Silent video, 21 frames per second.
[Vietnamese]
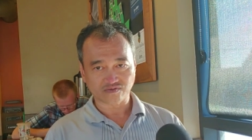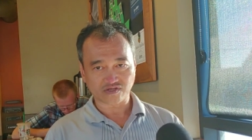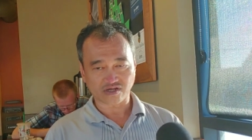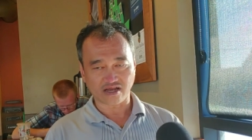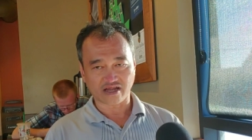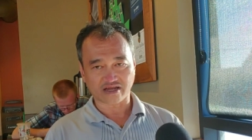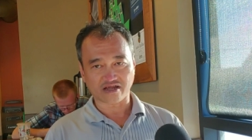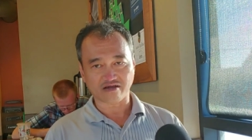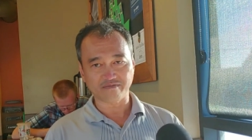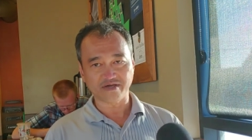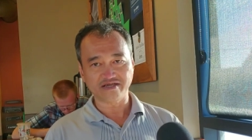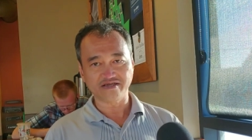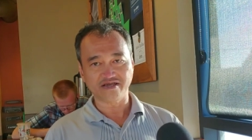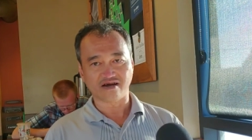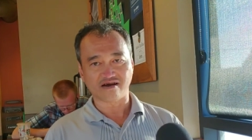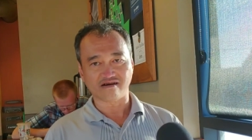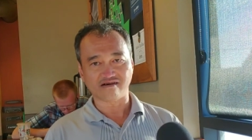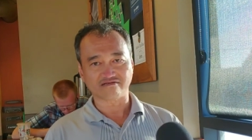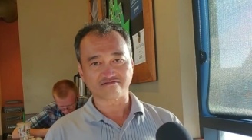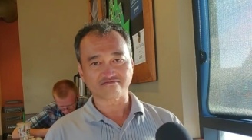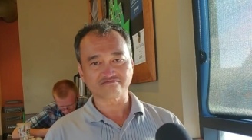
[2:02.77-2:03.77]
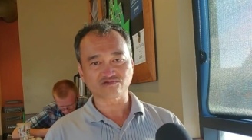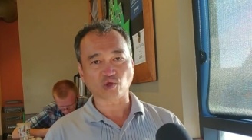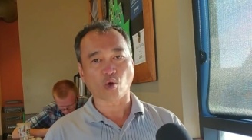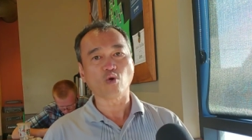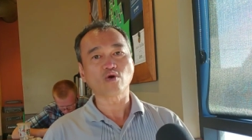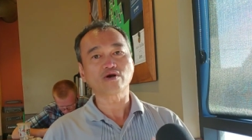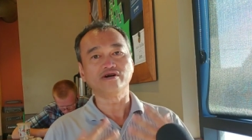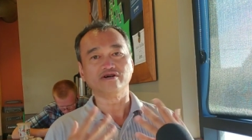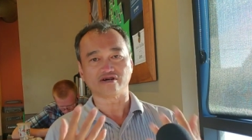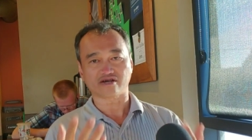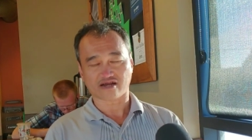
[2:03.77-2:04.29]
Tức là nói bây giờ tố
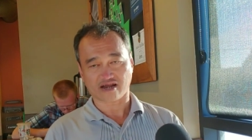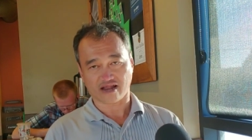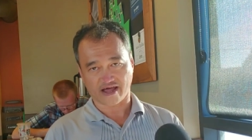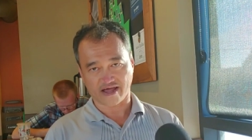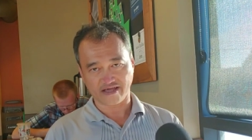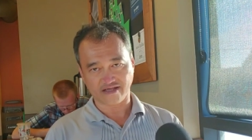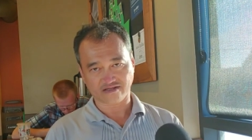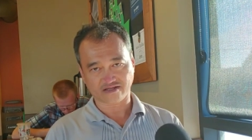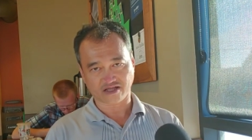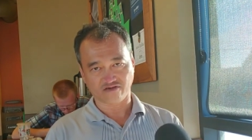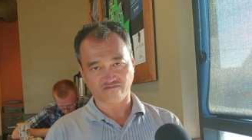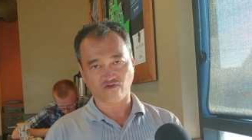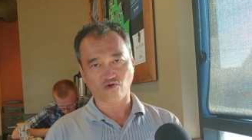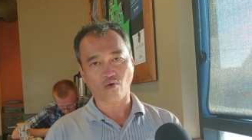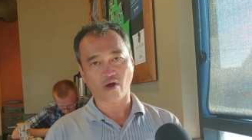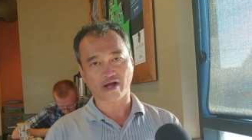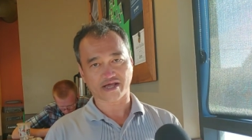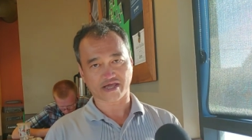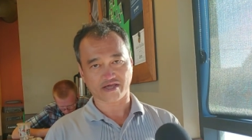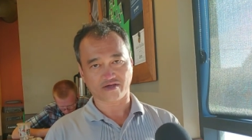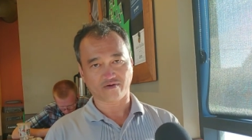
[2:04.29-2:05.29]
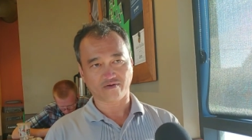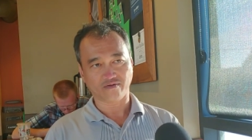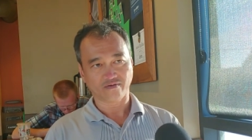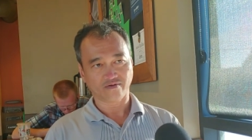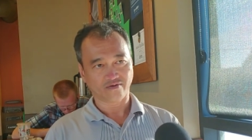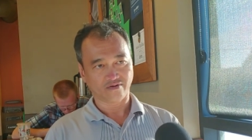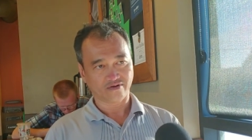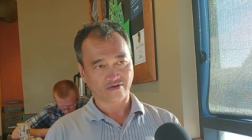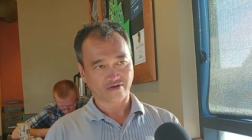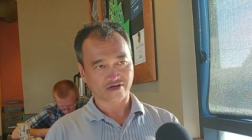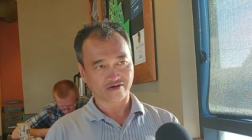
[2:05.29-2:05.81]
ngược lại tỷ phú Hoàng Kiều,
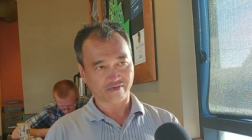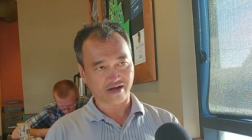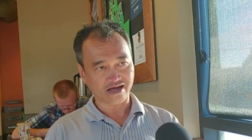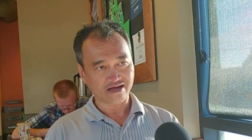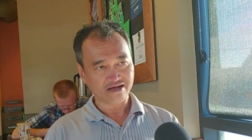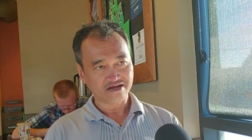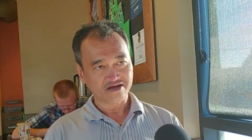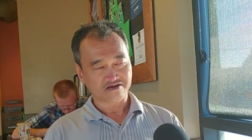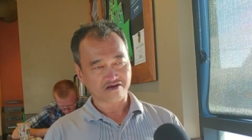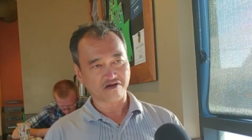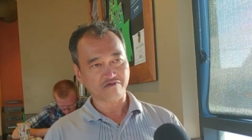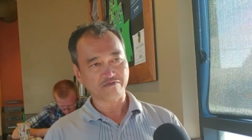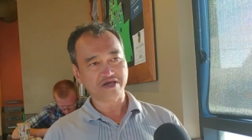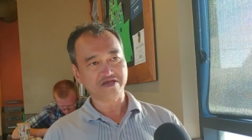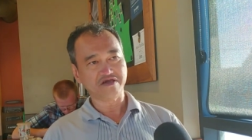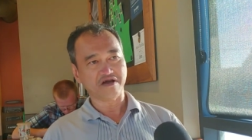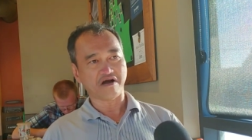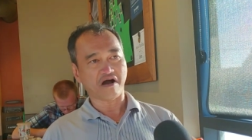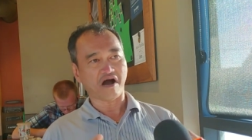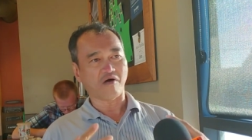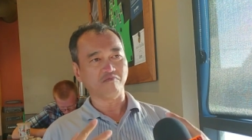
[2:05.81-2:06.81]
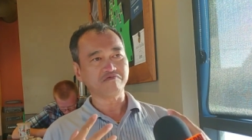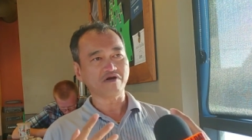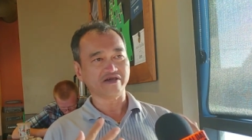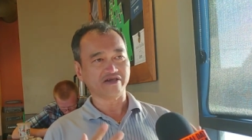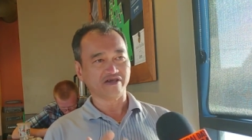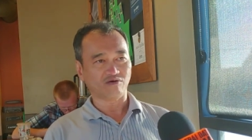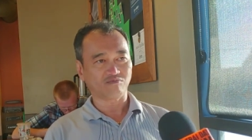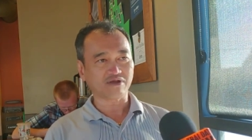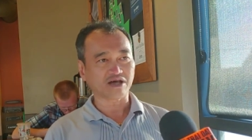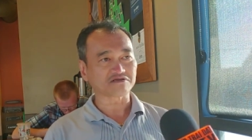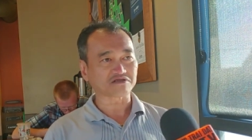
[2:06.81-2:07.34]
đúng không ạ? Nói bây giờ ổng thì
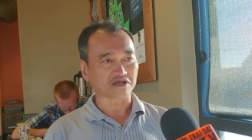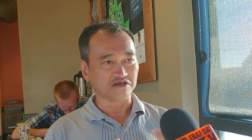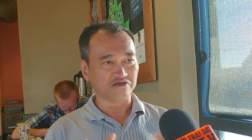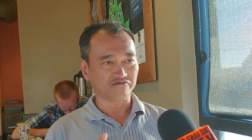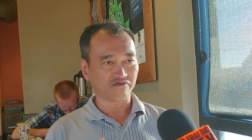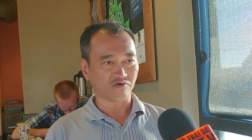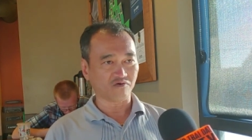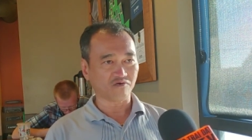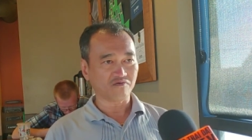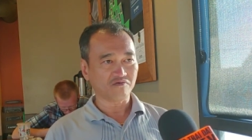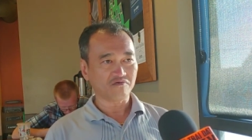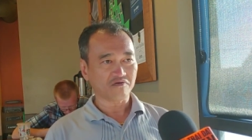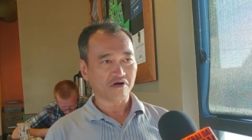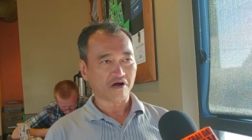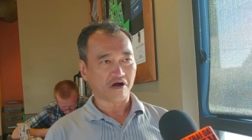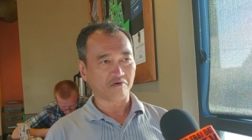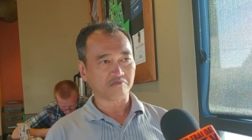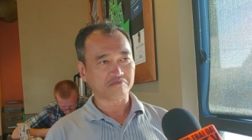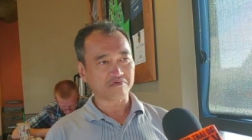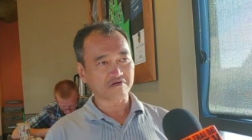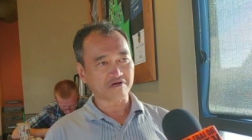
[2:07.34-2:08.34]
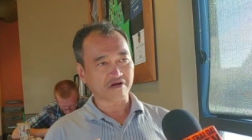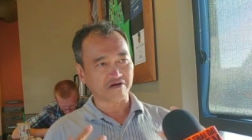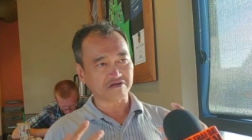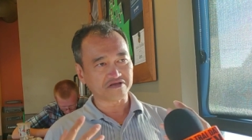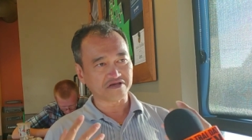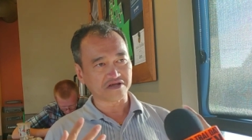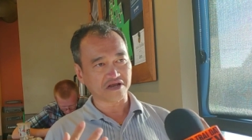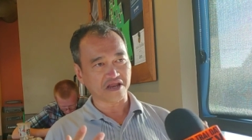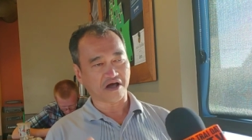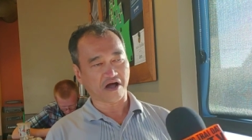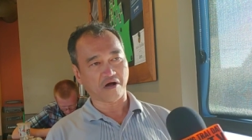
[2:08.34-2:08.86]
ổng là tỷ phú, ổng coi
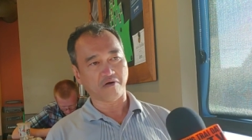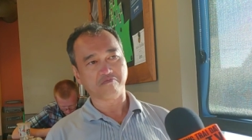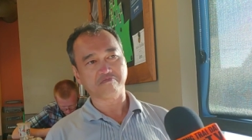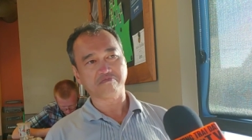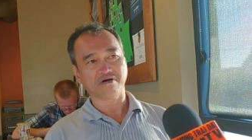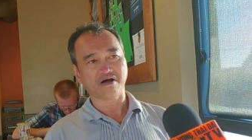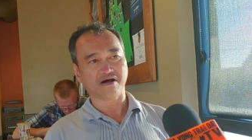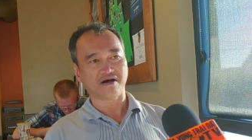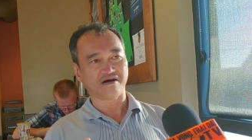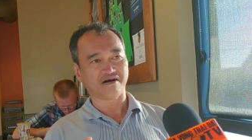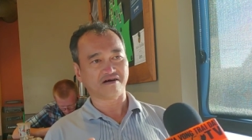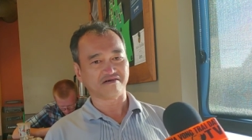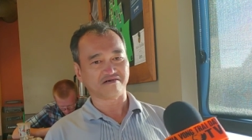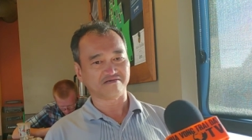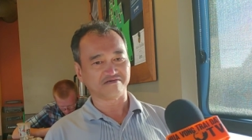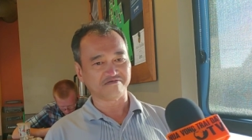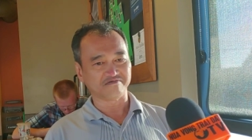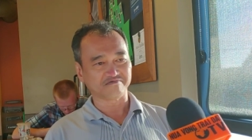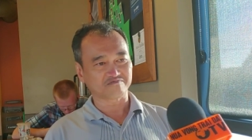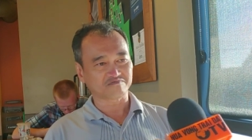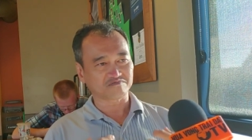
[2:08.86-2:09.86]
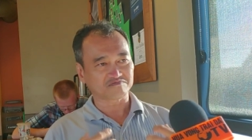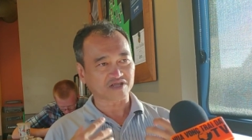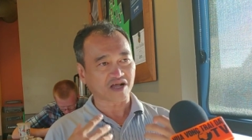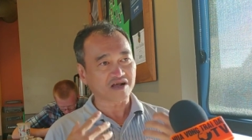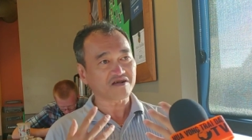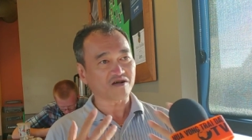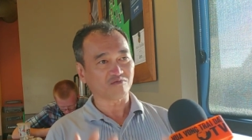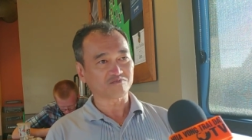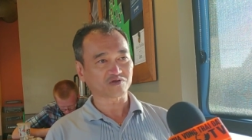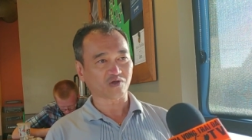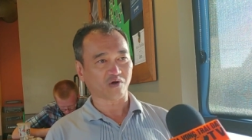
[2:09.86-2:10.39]
như là ổng uh,
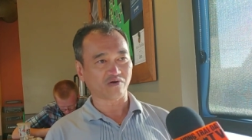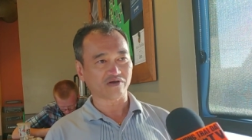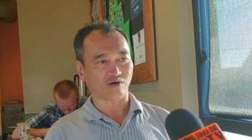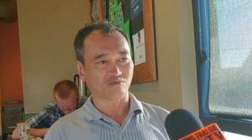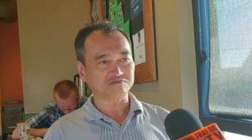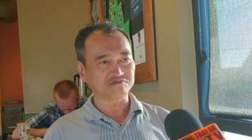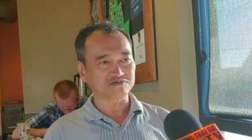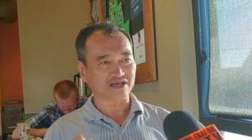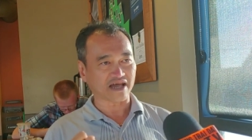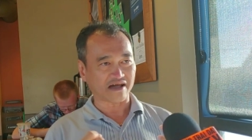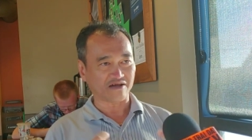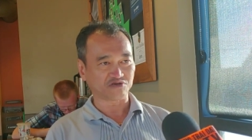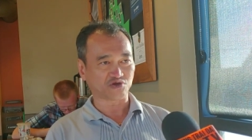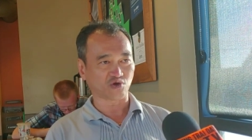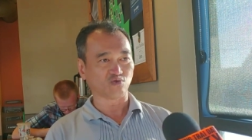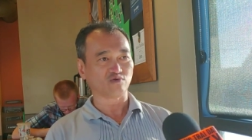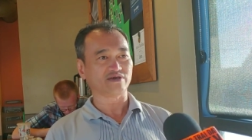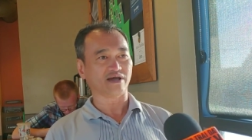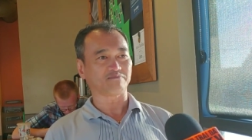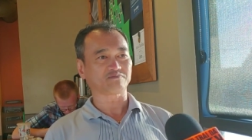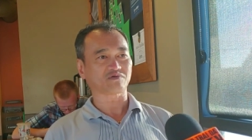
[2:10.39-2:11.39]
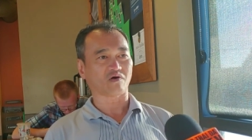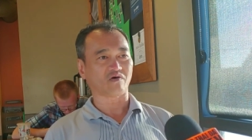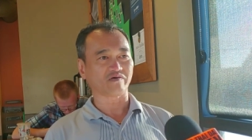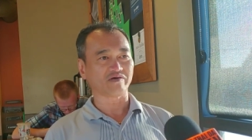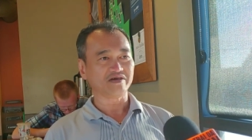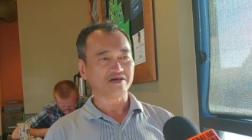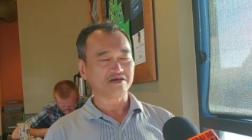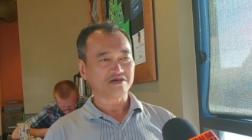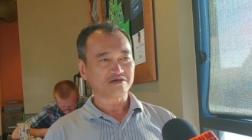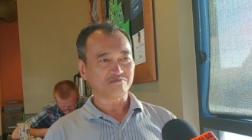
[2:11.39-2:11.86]
tấn công tôi, ổng trù dập tôi.